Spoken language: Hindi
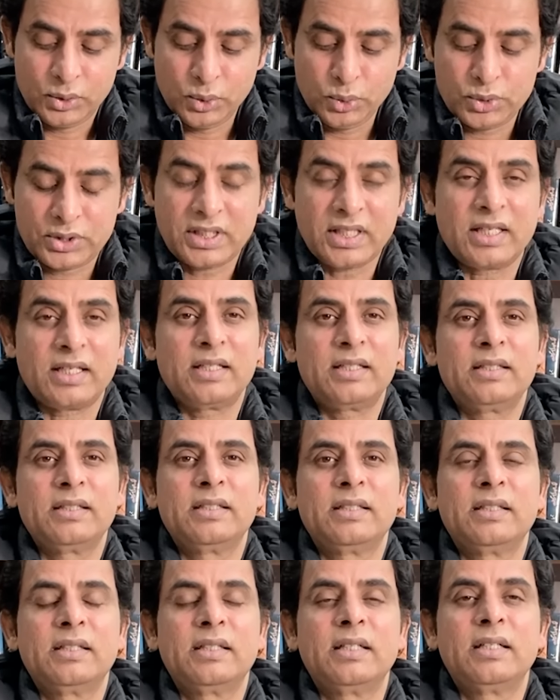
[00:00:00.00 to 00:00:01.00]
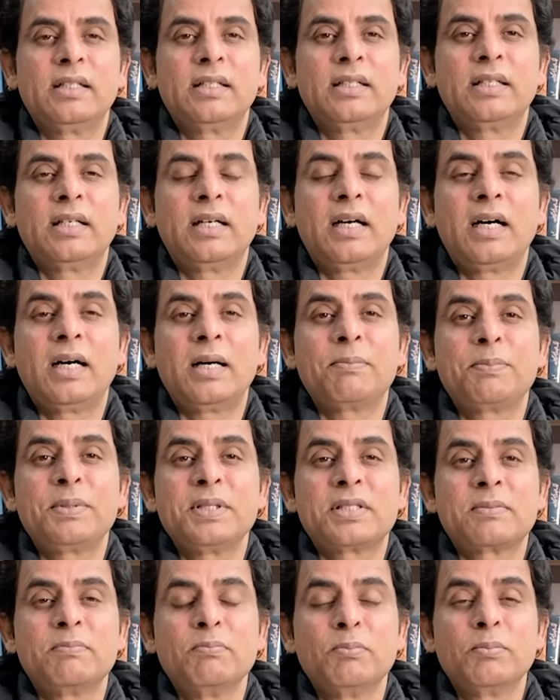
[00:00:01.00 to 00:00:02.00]
दूसरा आप
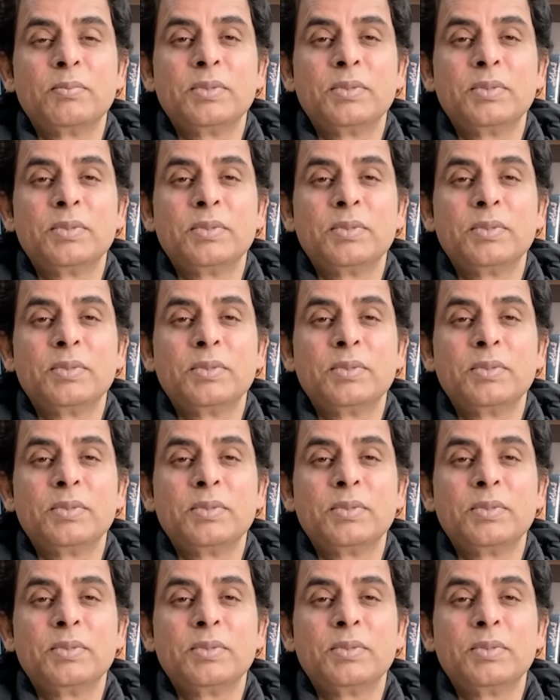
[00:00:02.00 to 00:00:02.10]
इस